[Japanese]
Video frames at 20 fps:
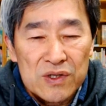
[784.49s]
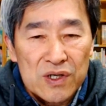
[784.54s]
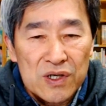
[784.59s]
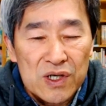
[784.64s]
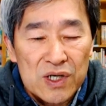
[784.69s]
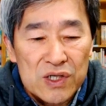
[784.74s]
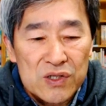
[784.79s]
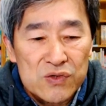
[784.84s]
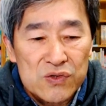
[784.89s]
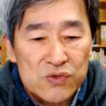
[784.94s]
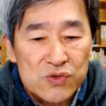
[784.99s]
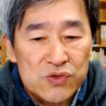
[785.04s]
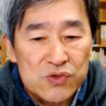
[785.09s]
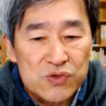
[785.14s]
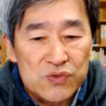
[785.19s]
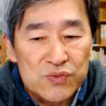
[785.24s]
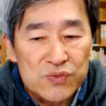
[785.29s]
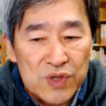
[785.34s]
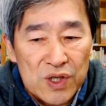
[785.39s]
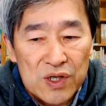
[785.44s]
えー、
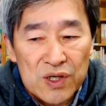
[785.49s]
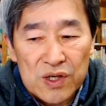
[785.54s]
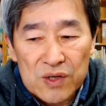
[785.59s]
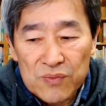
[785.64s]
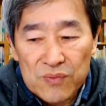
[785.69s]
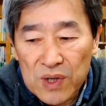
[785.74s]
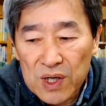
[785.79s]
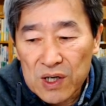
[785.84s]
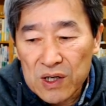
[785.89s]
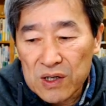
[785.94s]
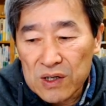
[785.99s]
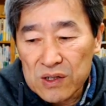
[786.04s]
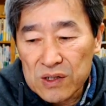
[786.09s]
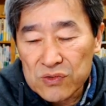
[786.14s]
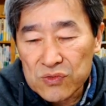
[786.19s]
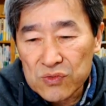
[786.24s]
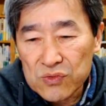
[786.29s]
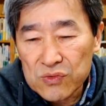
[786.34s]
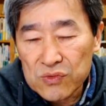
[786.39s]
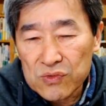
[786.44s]
YouTube でまああ
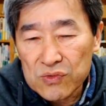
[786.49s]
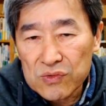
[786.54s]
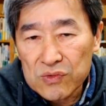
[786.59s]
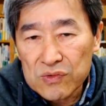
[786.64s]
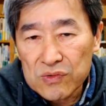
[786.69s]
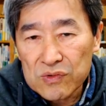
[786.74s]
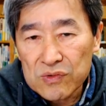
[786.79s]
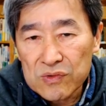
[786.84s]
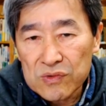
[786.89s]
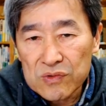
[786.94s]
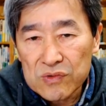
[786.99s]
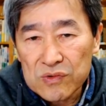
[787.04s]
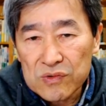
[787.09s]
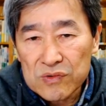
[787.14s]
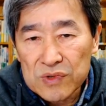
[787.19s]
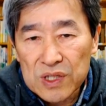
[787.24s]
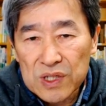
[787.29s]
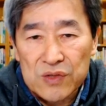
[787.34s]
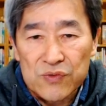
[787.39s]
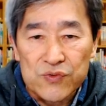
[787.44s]

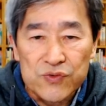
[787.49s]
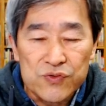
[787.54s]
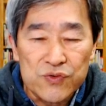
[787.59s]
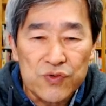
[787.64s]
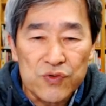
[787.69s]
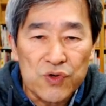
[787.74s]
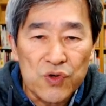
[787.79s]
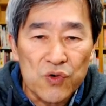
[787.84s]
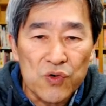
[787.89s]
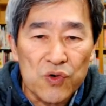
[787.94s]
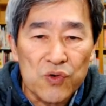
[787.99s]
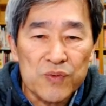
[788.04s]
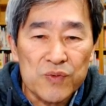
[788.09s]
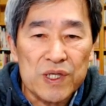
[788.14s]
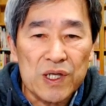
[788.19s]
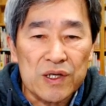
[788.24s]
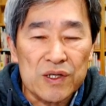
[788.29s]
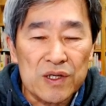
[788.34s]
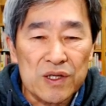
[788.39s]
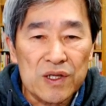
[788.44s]
のー、なんだ副業み
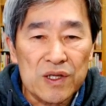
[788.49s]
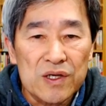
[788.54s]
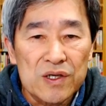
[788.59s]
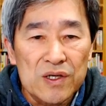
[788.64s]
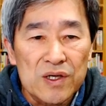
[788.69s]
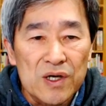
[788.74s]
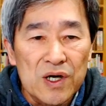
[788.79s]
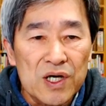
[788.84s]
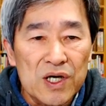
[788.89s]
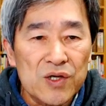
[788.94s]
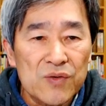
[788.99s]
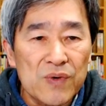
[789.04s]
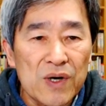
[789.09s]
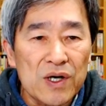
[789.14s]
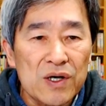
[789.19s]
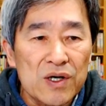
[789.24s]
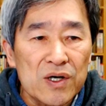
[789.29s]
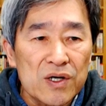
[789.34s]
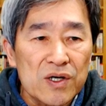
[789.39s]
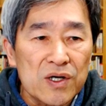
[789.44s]
たいなねあるい
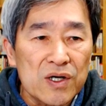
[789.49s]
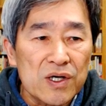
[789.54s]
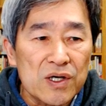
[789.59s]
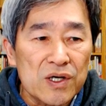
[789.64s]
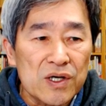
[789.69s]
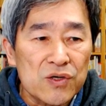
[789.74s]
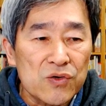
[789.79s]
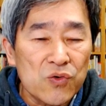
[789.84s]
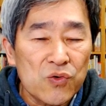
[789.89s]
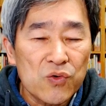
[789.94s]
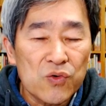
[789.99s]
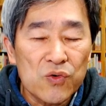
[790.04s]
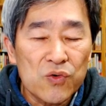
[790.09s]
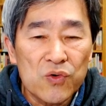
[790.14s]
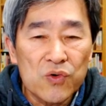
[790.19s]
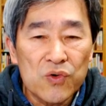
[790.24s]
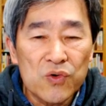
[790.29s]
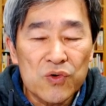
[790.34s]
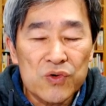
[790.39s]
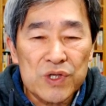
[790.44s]
は、えー、老
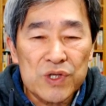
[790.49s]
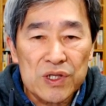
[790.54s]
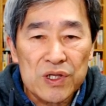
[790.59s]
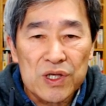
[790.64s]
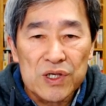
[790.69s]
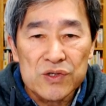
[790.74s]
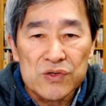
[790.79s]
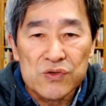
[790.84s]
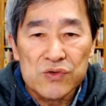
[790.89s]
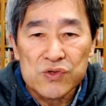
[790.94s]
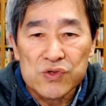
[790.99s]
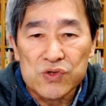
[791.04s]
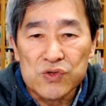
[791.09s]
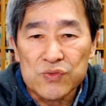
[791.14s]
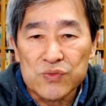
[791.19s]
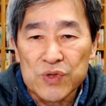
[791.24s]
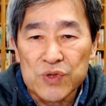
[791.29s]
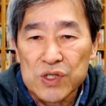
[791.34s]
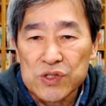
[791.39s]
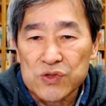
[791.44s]
後でね
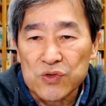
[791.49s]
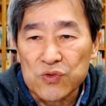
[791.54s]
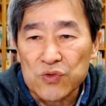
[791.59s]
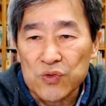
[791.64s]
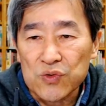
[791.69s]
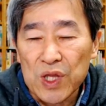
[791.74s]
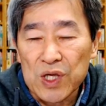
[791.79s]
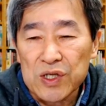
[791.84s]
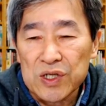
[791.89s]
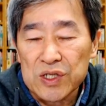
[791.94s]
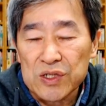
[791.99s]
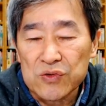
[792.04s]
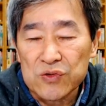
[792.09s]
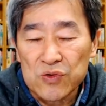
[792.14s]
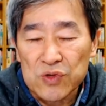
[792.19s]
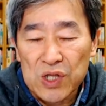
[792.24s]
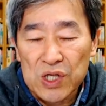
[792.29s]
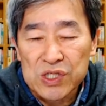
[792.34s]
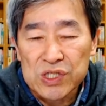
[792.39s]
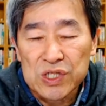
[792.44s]
YouTube でちょっと年金
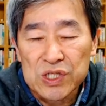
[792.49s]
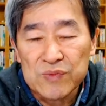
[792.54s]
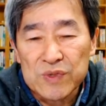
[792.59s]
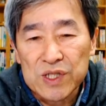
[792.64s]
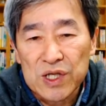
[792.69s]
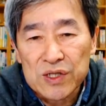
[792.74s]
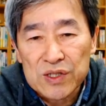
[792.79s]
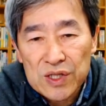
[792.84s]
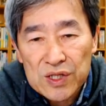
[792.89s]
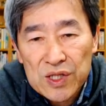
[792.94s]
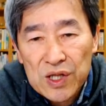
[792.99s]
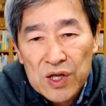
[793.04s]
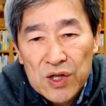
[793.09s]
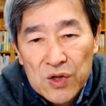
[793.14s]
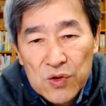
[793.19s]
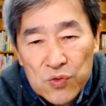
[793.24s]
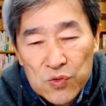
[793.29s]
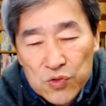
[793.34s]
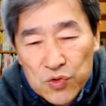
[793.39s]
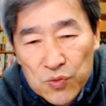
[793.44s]
の足しみたいなね
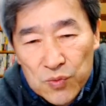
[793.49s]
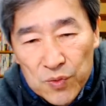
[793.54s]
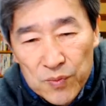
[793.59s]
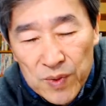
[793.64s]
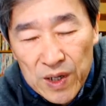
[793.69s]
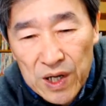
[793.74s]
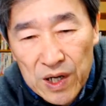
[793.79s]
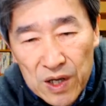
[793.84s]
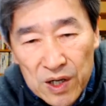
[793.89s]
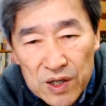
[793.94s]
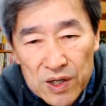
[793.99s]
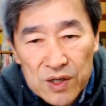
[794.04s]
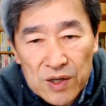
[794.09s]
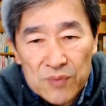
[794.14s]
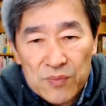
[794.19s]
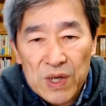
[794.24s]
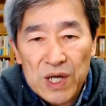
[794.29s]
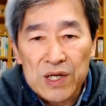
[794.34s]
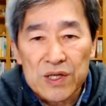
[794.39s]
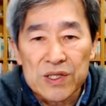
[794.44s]
こともまあ
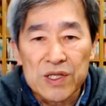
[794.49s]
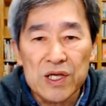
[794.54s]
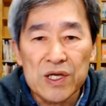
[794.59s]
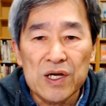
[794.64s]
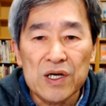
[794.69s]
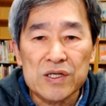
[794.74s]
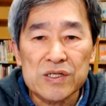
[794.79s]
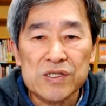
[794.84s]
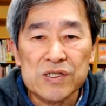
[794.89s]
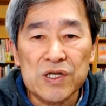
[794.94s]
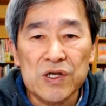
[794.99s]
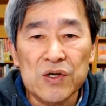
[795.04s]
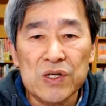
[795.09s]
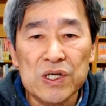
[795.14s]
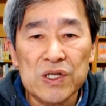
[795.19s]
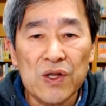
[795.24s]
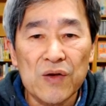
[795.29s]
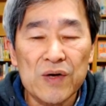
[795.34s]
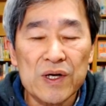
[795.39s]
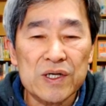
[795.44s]
前提案して
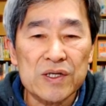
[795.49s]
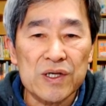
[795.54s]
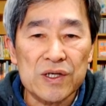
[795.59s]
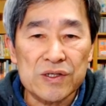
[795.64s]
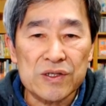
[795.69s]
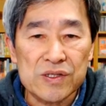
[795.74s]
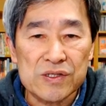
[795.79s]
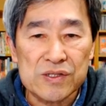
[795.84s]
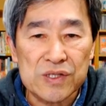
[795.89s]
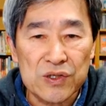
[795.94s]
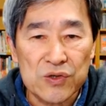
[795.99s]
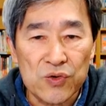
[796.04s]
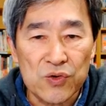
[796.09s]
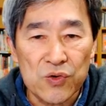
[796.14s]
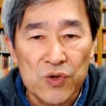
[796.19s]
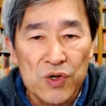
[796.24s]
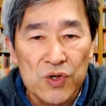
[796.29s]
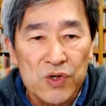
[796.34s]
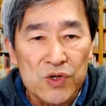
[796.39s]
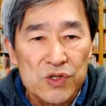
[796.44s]
いたわけなんですけ
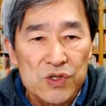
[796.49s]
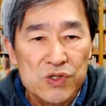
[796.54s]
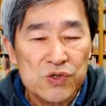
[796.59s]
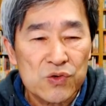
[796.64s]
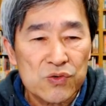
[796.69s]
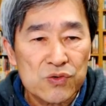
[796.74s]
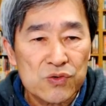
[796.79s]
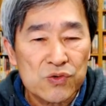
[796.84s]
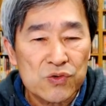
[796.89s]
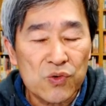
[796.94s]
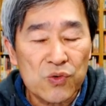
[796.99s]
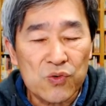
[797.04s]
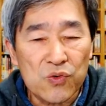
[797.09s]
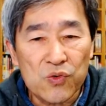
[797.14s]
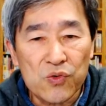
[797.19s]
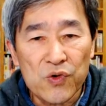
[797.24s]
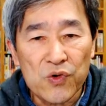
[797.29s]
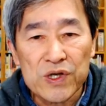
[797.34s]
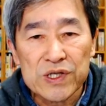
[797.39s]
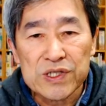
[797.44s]
どちょっと
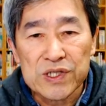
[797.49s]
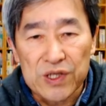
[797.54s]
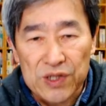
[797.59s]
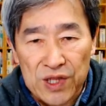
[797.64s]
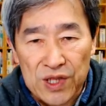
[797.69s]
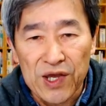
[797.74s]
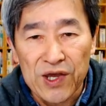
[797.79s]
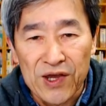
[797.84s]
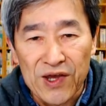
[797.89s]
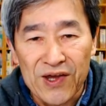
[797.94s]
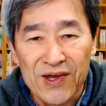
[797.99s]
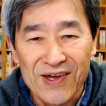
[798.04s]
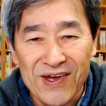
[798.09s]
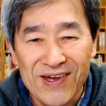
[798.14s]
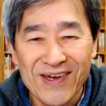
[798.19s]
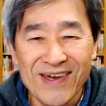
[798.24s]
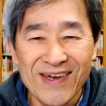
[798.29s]
ここへ来てね